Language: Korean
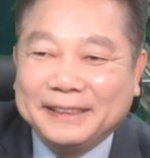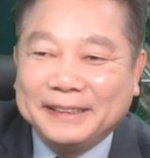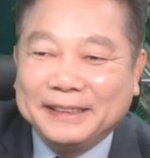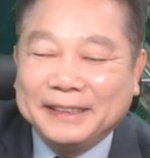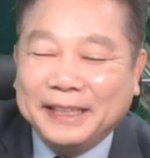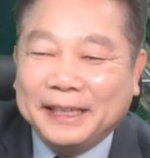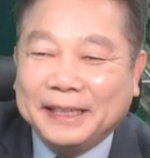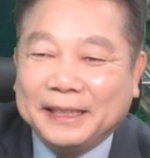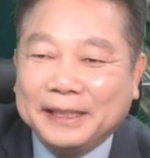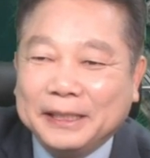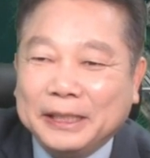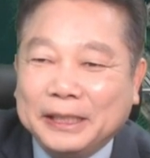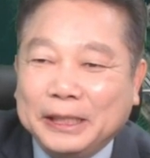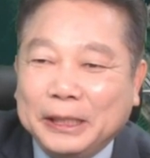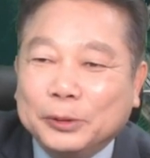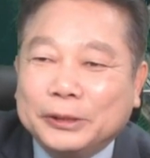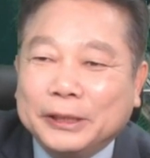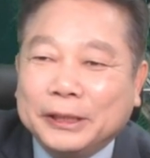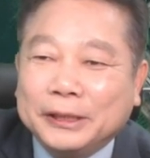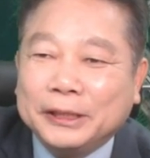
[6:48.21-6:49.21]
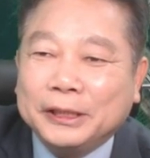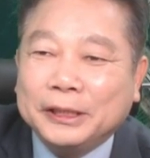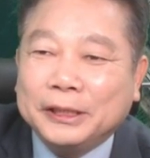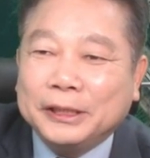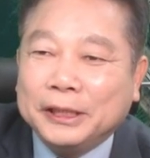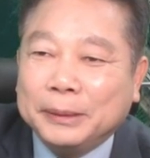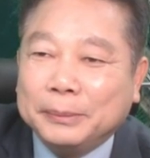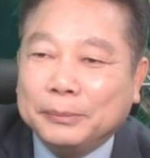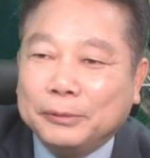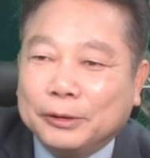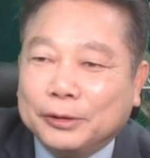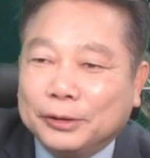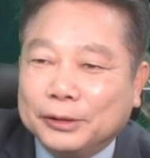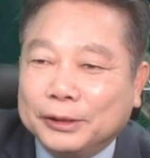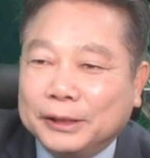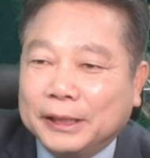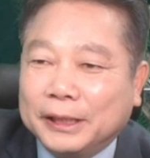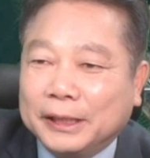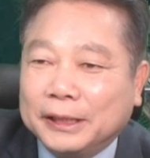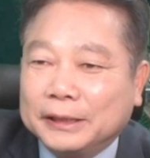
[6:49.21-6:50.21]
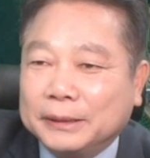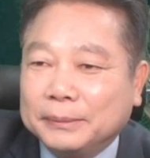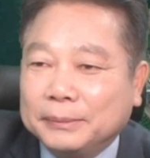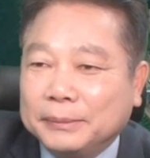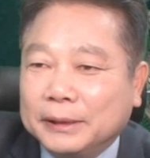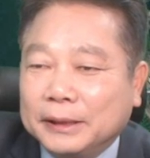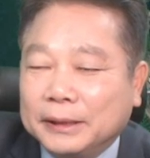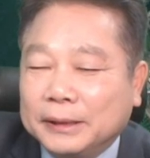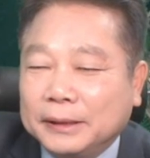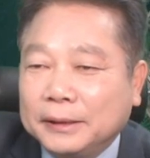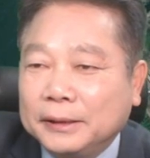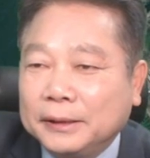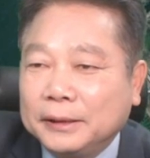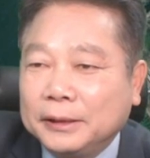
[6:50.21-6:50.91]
네, 이곳에 있는 이 물건이 되겠습니다.